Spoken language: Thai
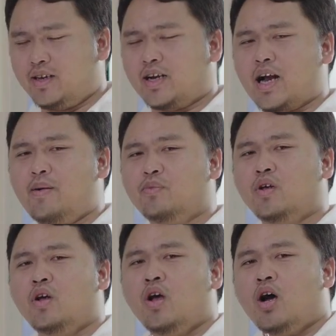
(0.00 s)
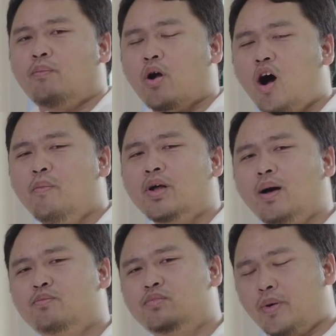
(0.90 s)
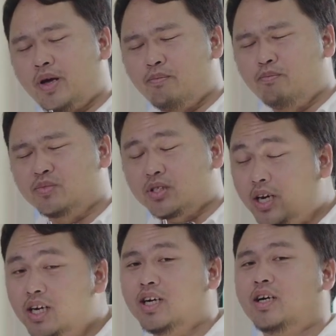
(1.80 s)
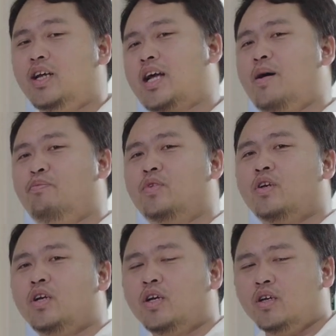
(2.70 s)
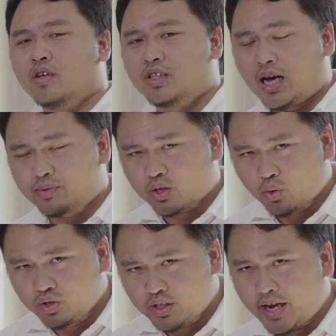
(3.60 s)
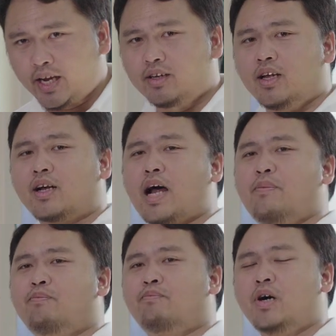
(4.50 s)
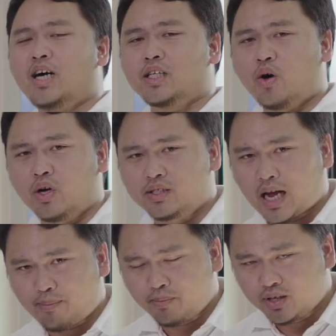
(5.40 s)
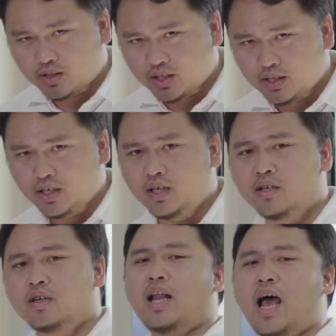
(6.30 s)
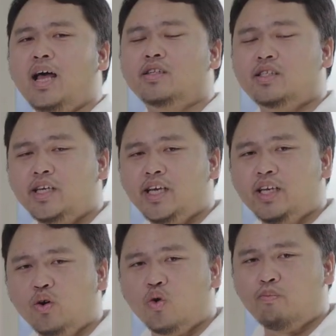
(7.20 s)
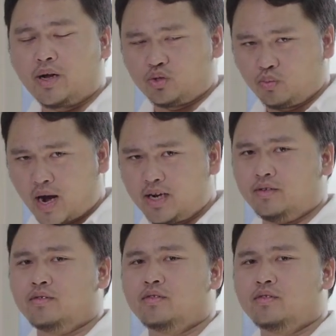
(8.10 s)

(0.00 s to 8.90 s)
ดนะครับ พร้อมกับพิมพ์ชื่อนะครับ นามสกุลจริงนะครับ เบอร์โทรศัพท์มือถือ และที่อยู่ปัจจุบัน